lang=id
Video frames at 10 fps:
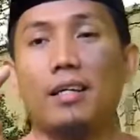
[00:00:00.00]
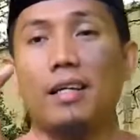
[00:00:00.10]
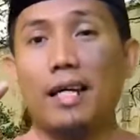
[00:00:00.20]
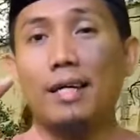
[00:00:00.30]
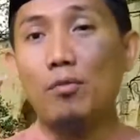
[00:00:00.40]

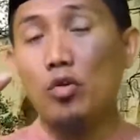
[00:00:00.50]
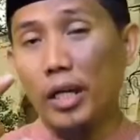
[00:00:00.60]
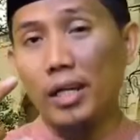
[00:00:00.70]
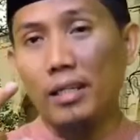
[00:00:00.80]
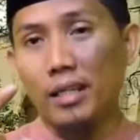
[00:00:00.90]
Nah,
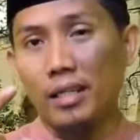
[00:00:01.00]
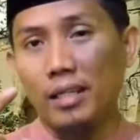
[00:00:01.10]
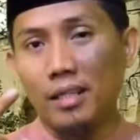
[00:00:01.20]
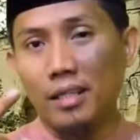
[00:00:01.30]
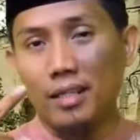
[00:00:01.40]
kemungkinan
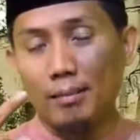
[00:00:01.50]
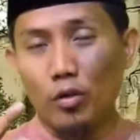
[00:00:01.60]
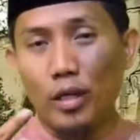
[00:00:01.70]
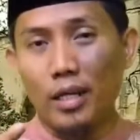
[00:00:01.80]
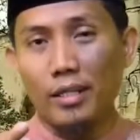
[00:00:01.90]
ini,
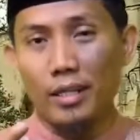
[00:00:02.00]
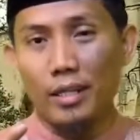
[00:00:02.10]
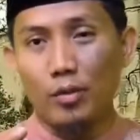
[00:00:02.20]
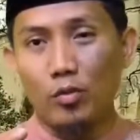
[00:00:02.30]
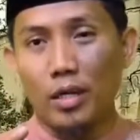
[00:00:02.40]
kemungkinan yang
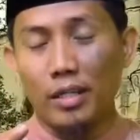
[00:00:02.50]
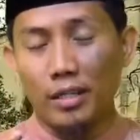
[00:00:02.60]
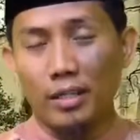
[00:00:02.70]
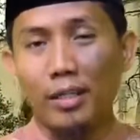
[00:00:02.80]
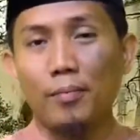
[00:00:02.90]
kedua
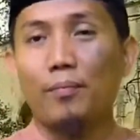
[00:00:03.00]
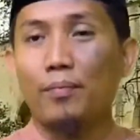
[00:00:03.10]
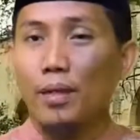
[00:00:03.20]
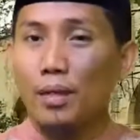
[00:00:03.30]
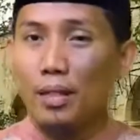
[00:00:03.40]
ini,
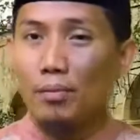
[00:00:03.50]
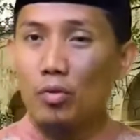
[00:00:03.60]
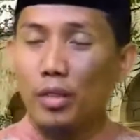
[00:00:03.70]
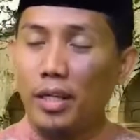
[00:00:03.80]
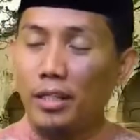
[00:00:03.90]

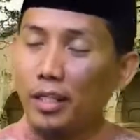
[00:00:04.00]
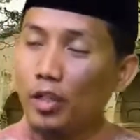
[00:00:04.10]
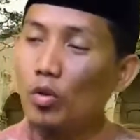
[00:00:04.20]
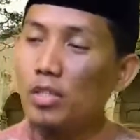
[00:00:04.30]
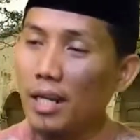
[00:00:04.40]
kemudian nanti
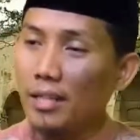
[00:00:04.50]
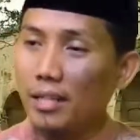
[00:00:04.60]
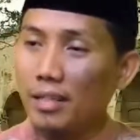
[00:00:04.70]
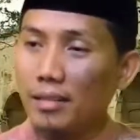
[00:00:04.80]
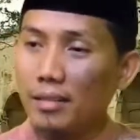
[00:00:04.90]
ditulis
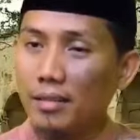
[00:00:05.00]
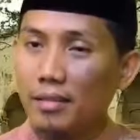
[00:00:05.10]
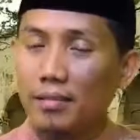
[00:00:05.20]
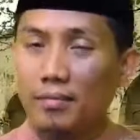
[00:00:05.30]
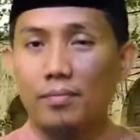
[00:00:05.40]
lagi.
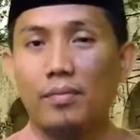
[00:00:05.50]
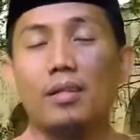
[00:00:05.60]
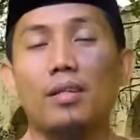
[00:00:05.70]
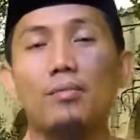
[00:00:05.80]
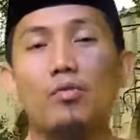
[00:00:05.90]

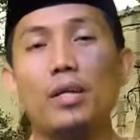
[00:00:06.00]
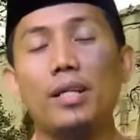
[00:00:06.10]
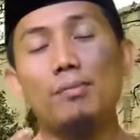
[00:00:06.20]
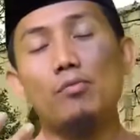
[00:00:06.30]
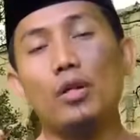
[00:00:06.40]
Kemudian
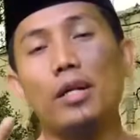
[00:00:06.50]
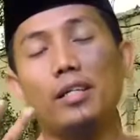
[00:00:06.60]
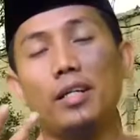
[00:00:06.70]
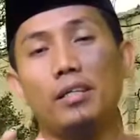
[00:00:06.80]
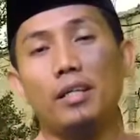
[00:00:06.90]
kemungkinan
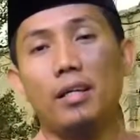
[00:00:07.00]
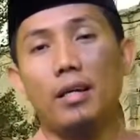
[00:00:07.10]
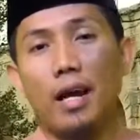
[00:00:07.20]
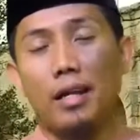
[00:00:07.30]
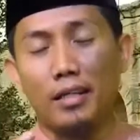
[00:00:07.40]
yang
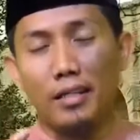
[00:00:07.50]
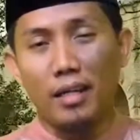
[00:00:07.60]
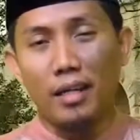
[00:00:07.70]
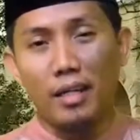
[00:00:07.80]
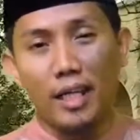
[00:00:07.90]
ketiga,
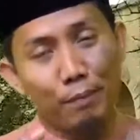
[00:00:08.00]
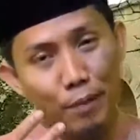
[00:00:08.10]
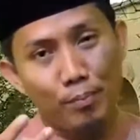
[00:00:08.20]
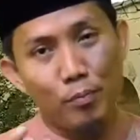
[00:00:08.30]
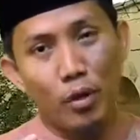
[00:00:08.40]
anaknya lahir
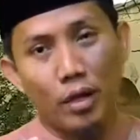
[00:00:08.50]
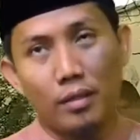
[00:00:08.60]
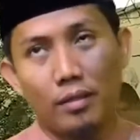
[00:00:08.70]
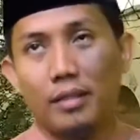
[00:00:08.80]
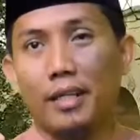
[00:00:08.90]
perempuan.
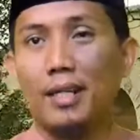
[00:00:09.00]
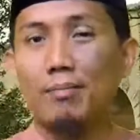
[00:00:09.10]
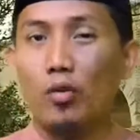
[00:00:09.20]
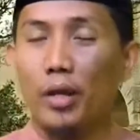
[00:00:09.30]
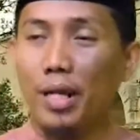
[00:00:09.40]
Jadi
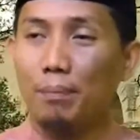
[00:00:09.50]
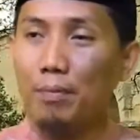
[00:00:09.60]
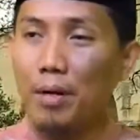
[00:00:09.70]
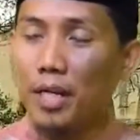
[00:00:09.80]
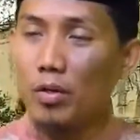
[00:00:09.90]
kemungkinan
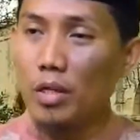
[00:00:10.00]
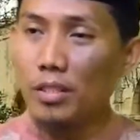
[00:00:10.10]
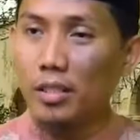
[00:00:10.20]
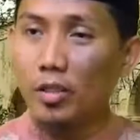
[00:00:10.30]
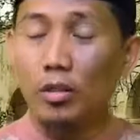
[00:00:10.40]
pembagian
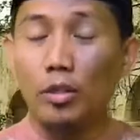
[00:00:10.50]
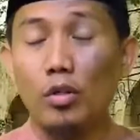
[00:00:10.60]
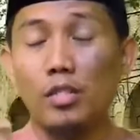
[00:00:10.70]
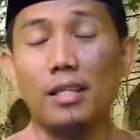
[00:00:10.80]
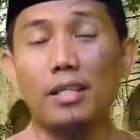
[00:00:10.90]
warisannya
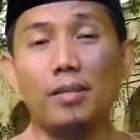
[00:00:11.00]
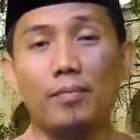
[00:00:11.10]
ditulis lagi.